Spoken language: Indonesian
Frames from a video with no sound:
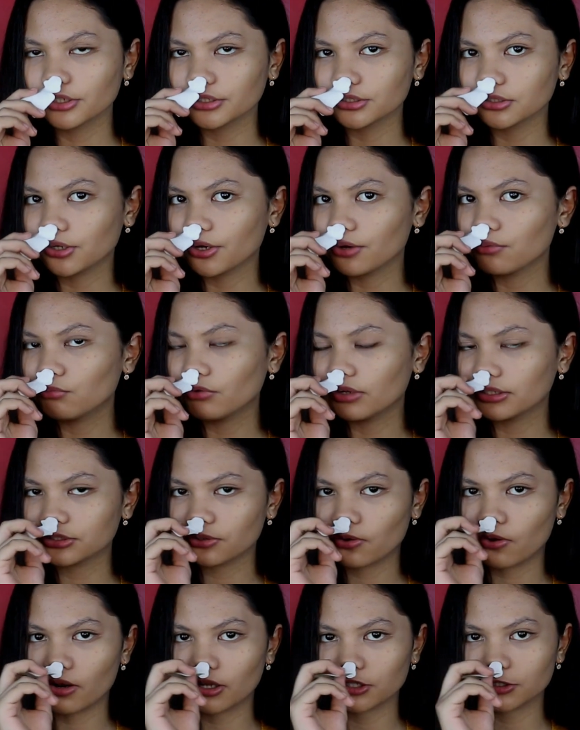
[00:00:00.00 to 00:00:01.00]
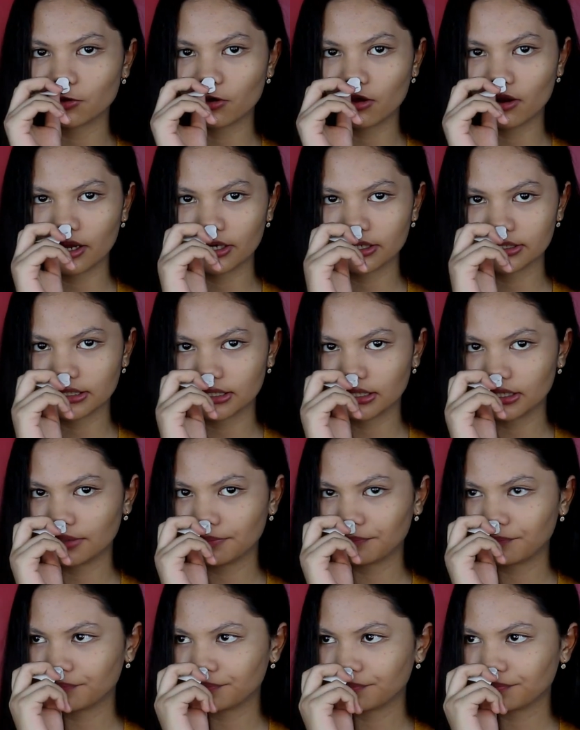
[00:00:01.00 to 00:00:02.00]
cocoknya buat sekolah-sekolah lagi sih
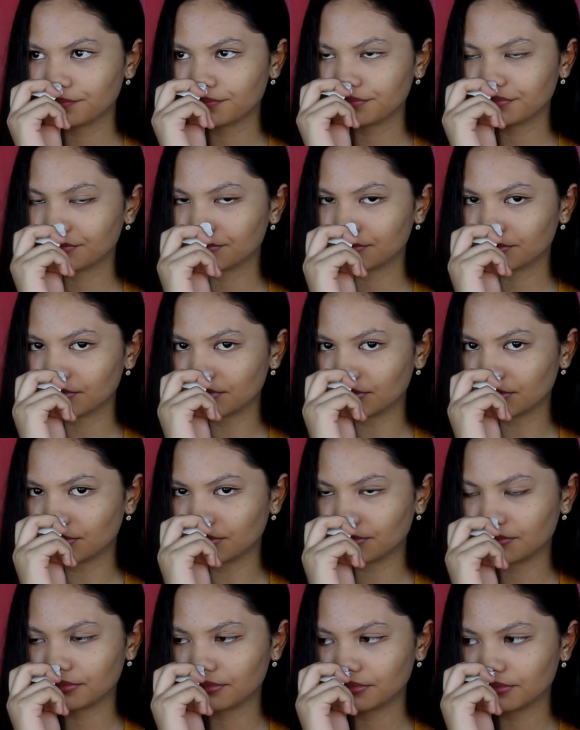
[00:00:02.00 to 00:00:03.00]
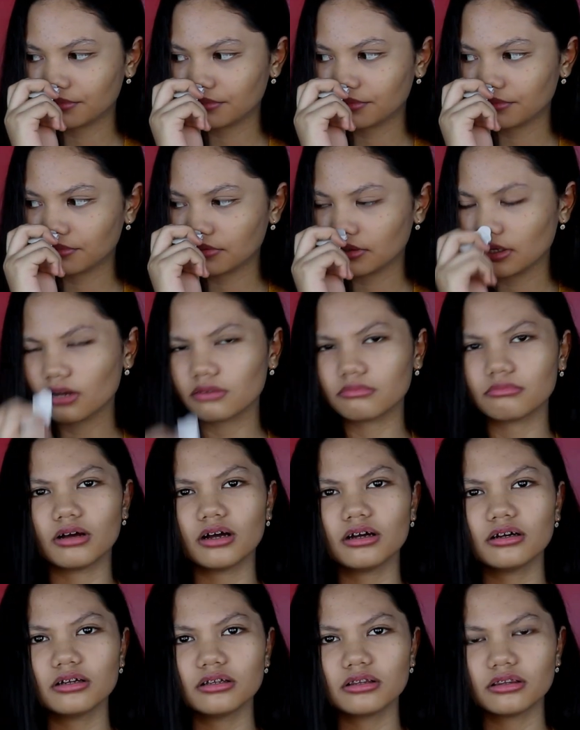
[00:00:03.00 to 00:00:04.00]
tuh yang
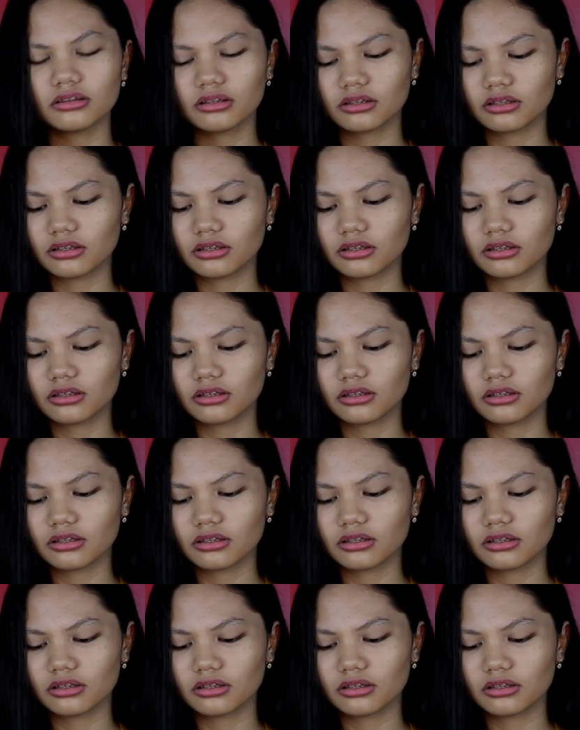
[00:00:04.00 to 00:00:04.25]
banget